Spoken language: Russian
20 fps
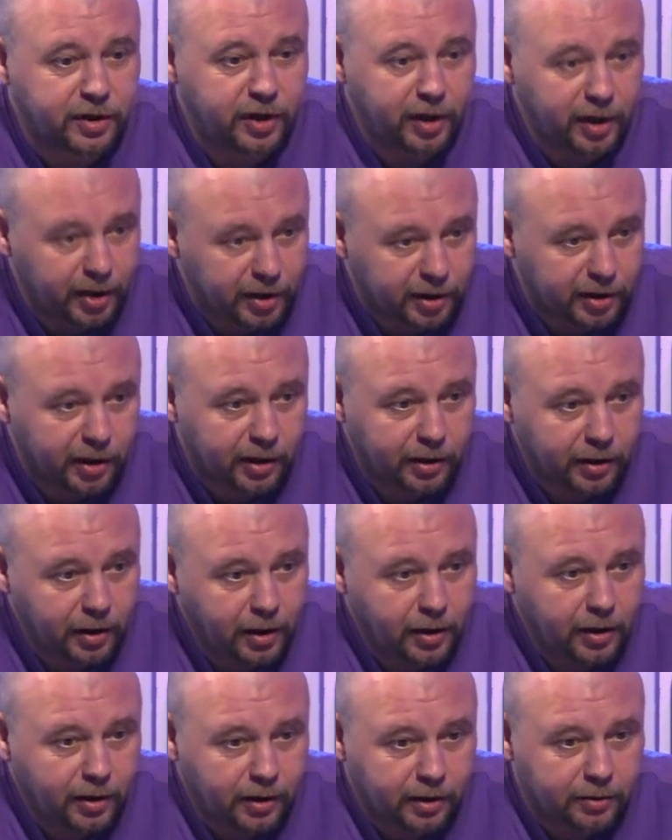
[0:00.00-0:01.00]
религия,
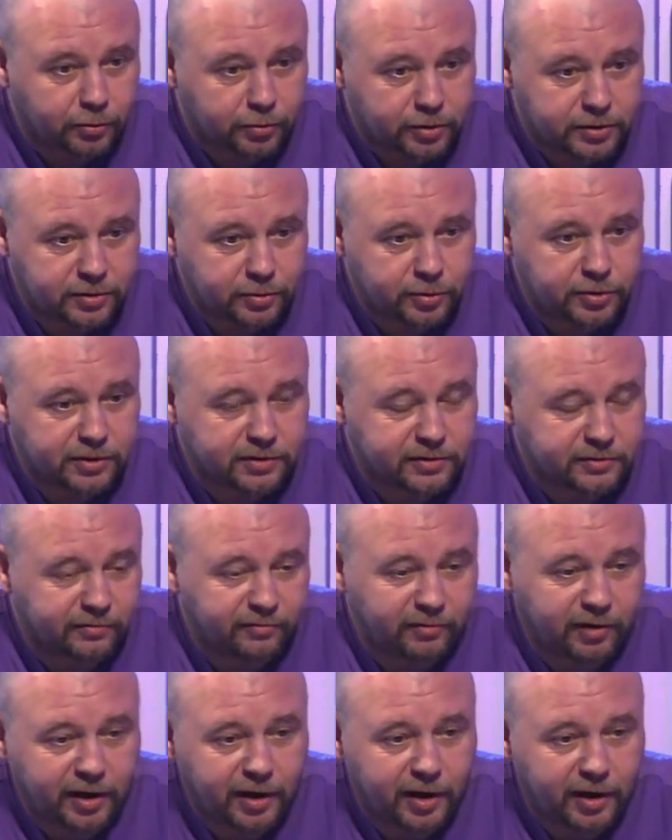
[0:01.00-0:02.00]
которая существенно
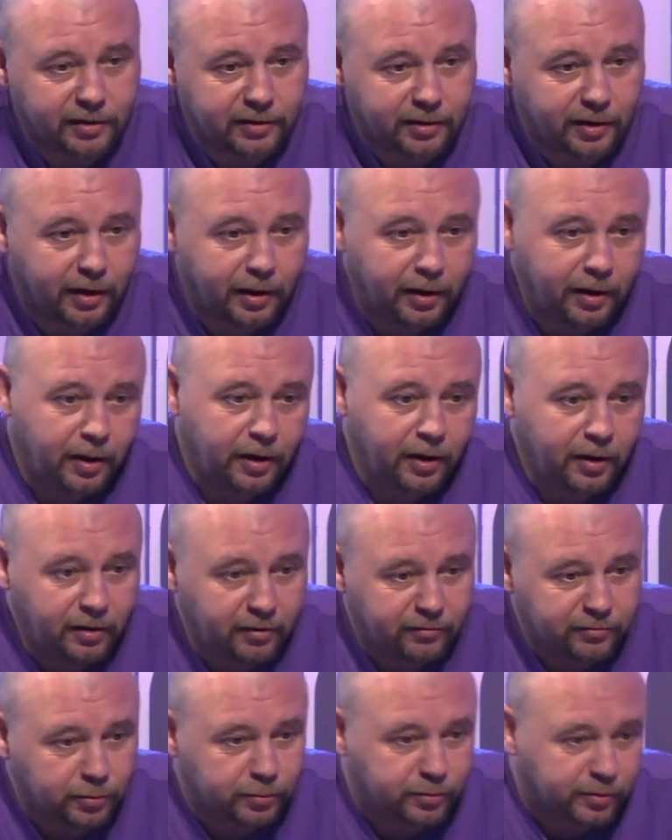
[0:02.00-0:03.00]
влияет на
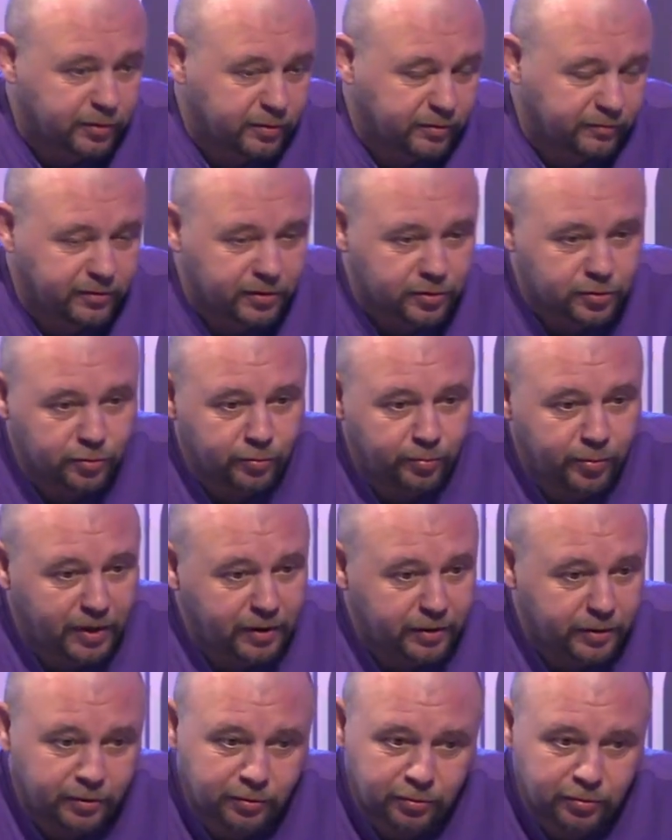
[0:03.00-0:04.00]
внутреннюю и внешнюю политику.